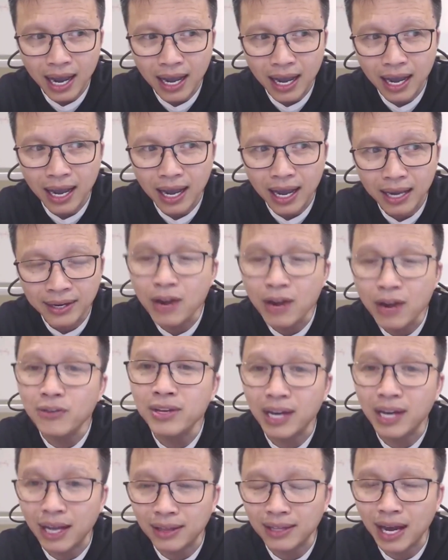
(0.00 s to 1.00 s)
nếu như
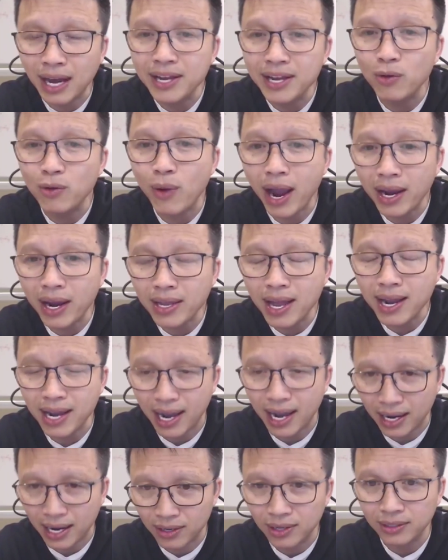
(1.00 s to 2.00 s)
anh ta đi quá cái giới
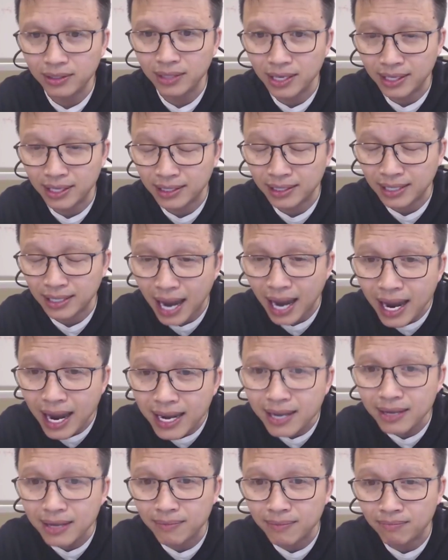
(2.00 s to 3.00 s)
hạn đó thì cái
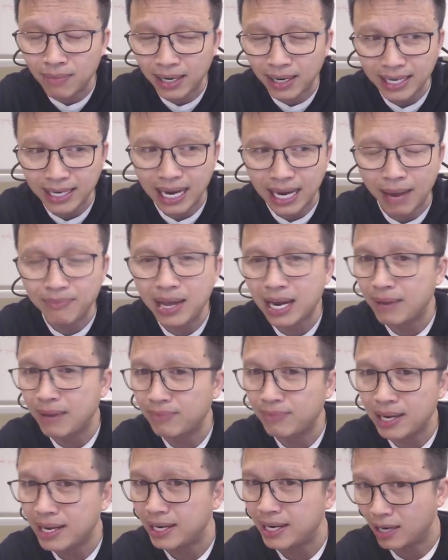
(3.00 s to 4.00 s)
mà cái cảm giác em thấy
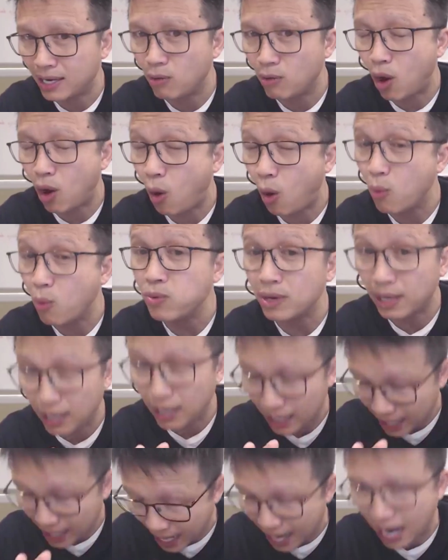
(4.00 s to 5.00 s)
cái này không ổn
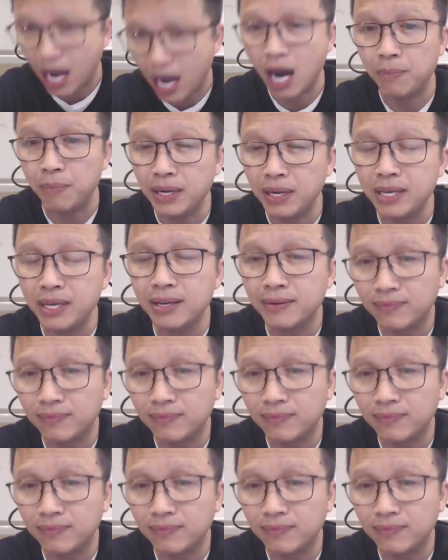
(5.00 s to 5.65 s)
là hợp lý. Tại